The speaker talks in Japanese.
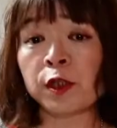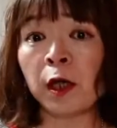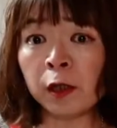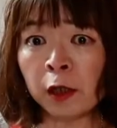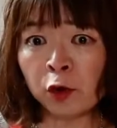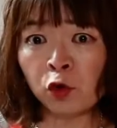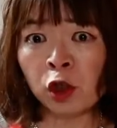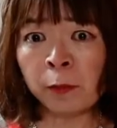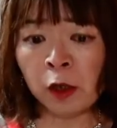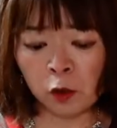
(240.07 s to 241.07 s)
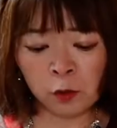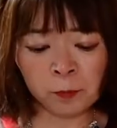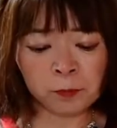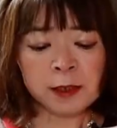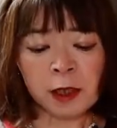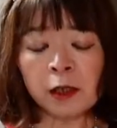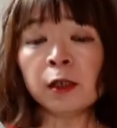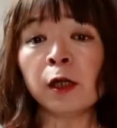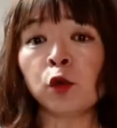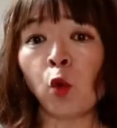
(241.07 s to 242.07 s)
の最大のギミック、
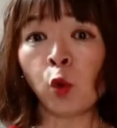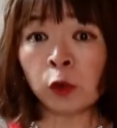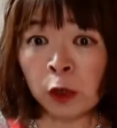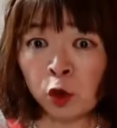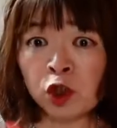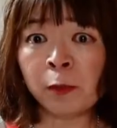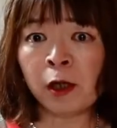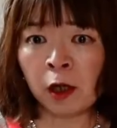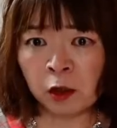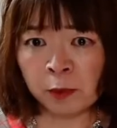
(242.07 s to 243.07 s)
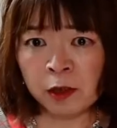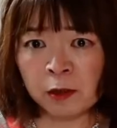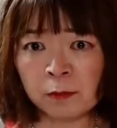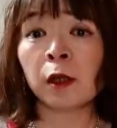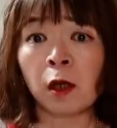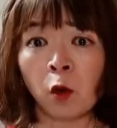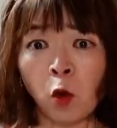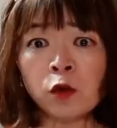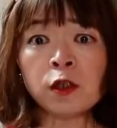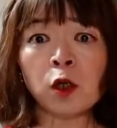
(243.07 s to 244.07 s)
最大のお楽しみがあります。
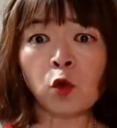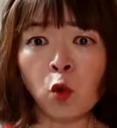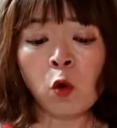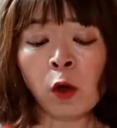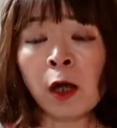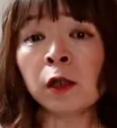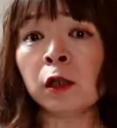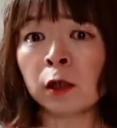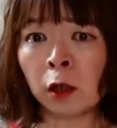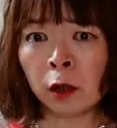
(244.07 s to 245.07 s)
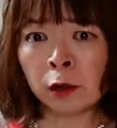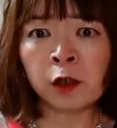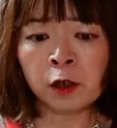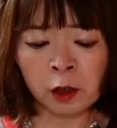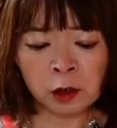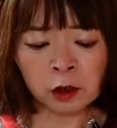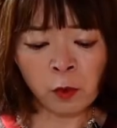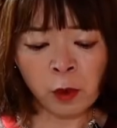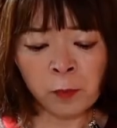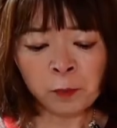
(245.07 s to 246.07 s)
本作をご覧になられていない
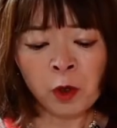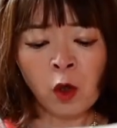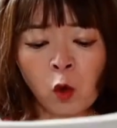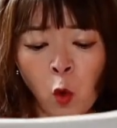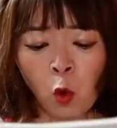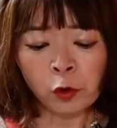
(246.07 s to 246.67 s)
方は、こ